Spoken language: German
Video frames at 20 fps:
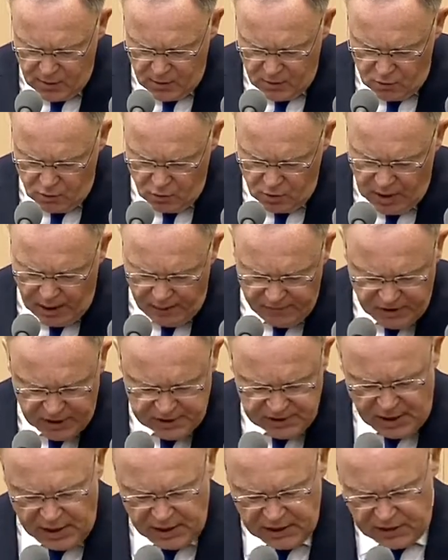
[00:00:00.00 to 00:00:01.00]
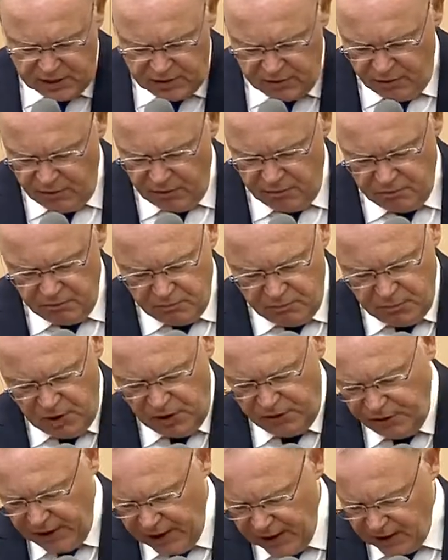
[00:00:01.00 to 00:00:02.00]
Nun haben wir seit
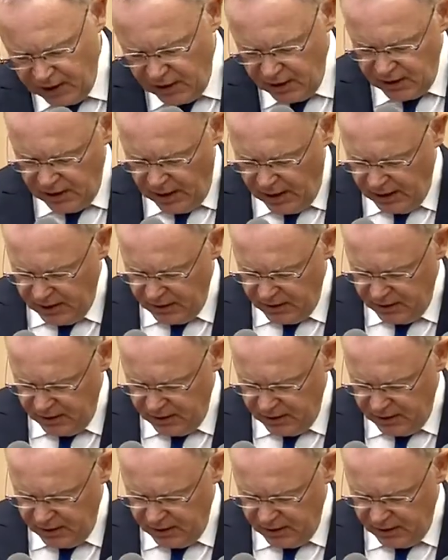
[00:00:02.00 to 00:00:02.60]
nicht wenigen Jahren